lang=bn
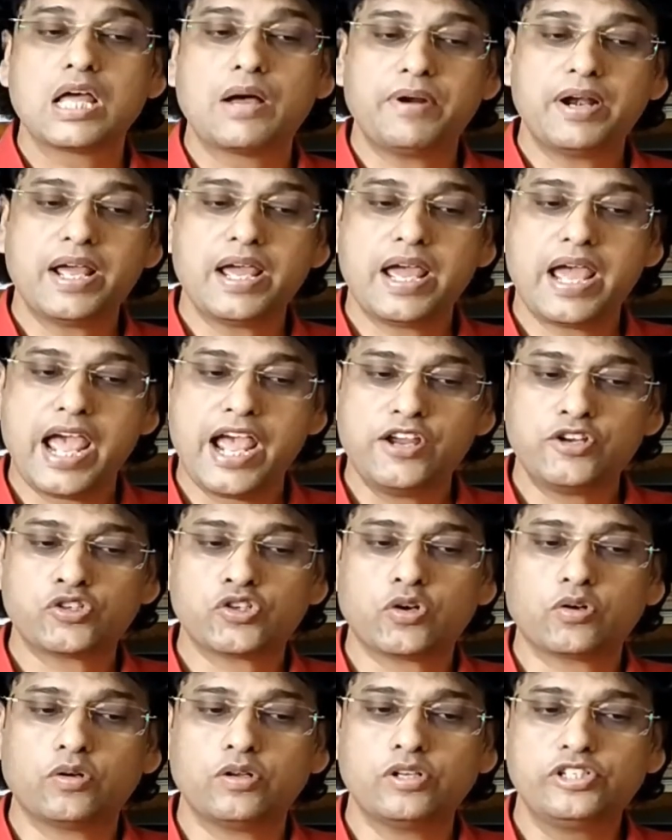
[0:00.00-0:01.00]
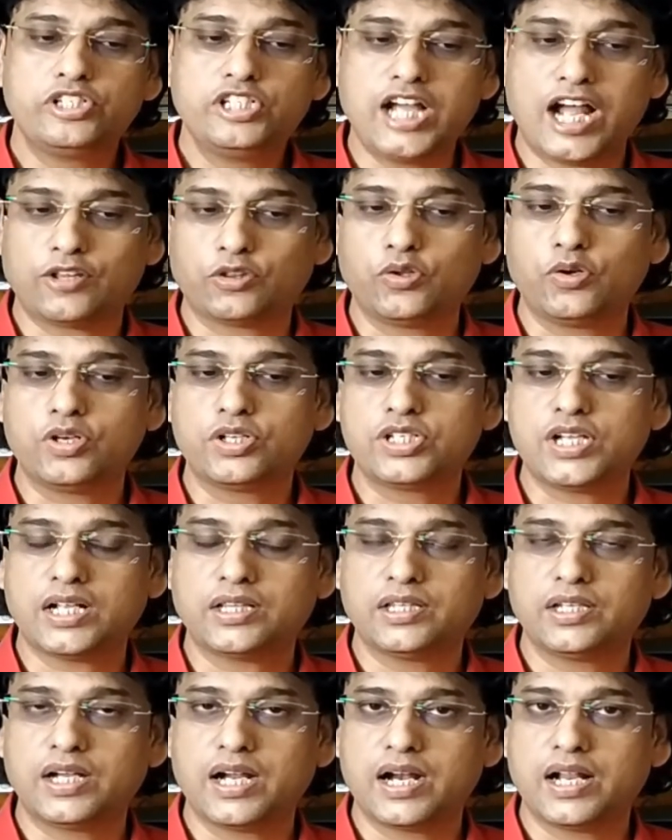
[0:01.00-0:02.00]
তার মানে এই সকল জাতক
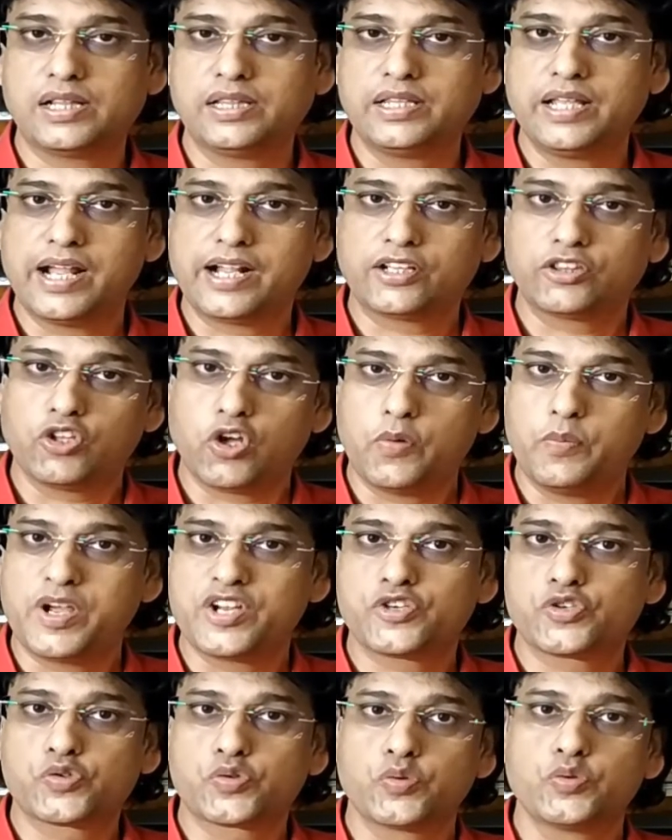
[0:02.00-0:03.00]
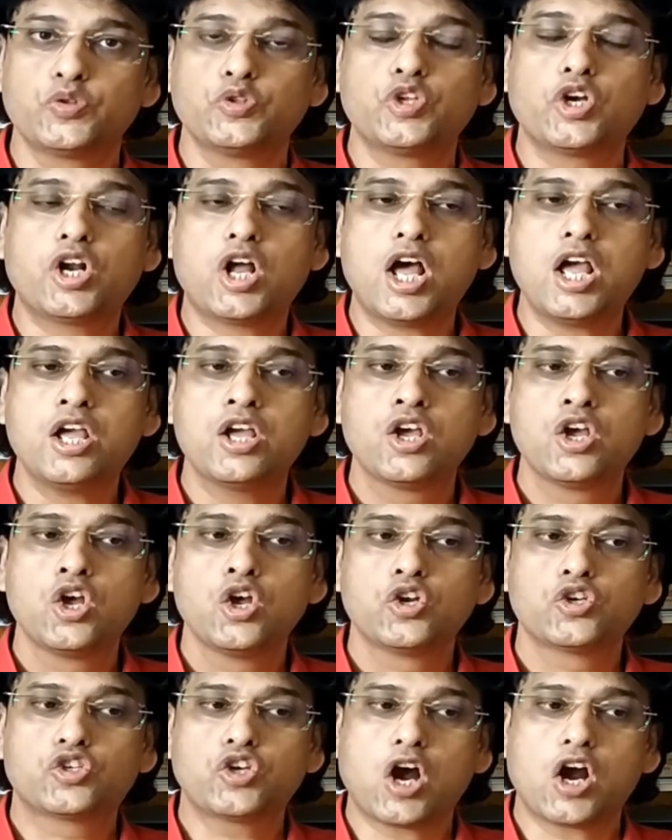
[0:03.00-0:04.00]
জাতিকারা দেখতেও বেশ সুন্দর হয়
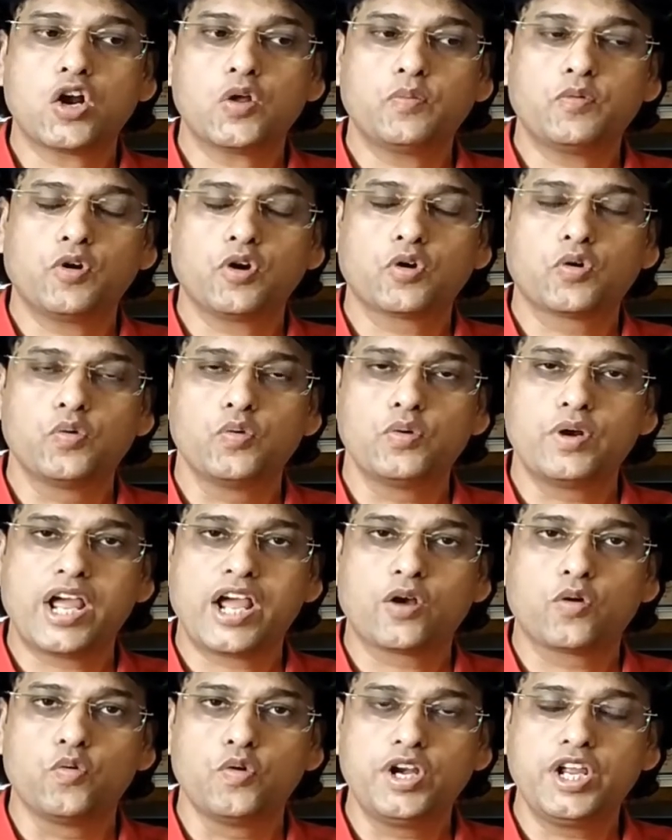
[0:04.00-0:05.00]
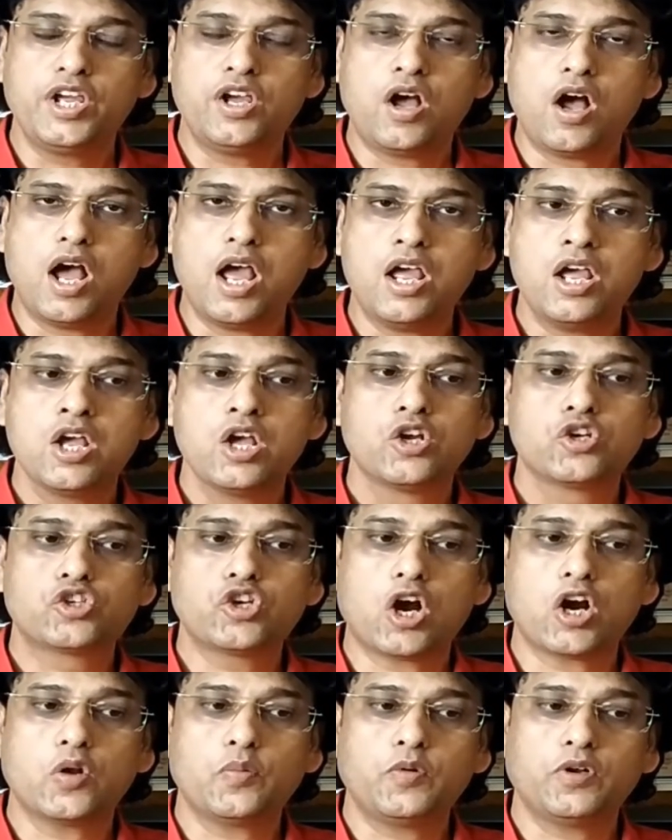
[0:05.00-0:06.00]
সর্বগুণে গুণী হয়
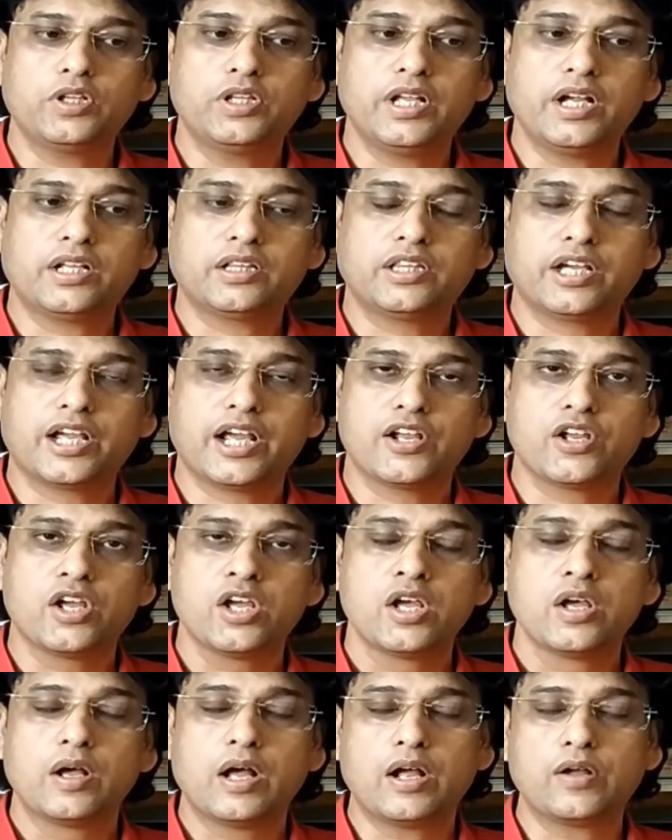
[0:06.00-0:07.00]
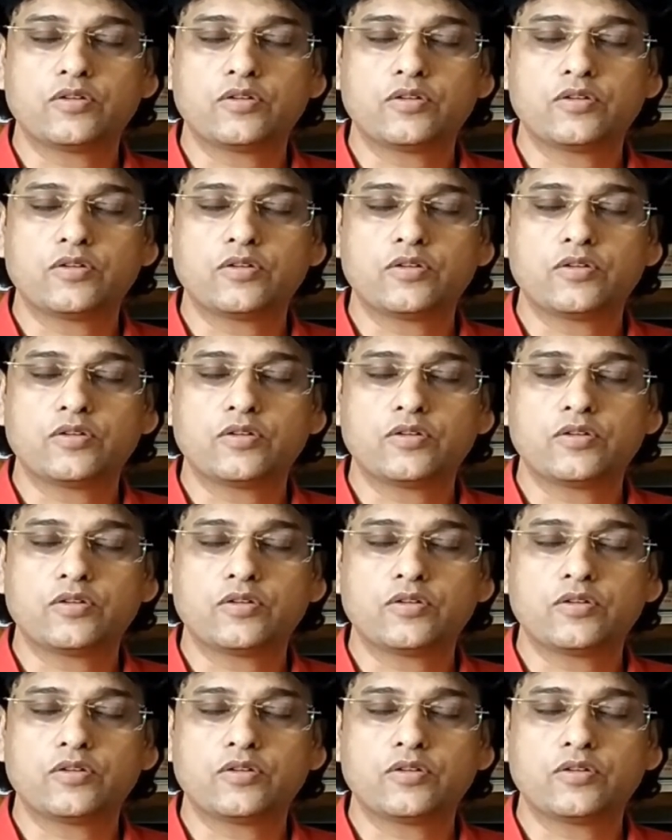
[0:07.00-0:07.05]
সর্বদিক থেকে